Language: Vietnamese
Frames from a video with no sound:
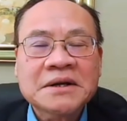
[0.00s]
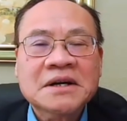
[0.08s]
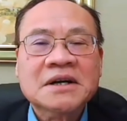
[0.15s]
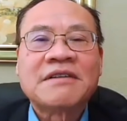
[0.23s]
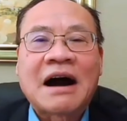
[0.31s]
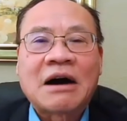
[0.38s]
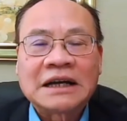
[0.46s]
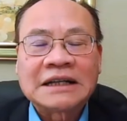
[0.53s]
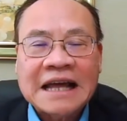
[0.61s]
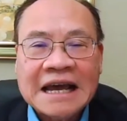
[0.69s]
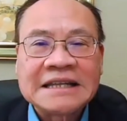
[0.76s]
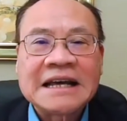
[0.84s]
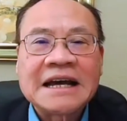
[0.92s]
đưa vào để
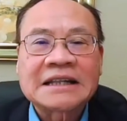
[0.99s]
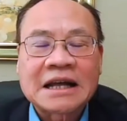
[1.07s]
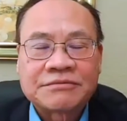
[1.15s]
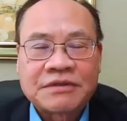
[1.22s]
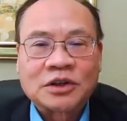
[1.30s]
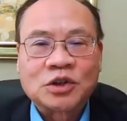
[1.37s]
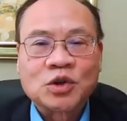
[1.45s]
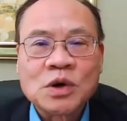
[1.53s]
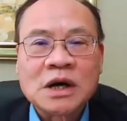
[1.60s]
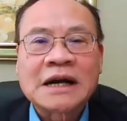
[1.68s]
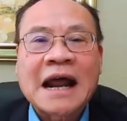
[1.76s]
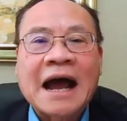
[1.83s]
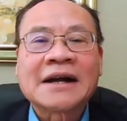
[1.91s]
thay thế thành phần trung
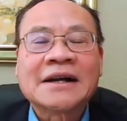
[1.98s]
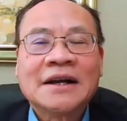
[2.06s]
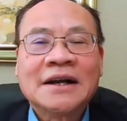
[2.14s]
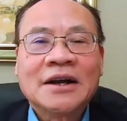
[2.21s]
ương đảng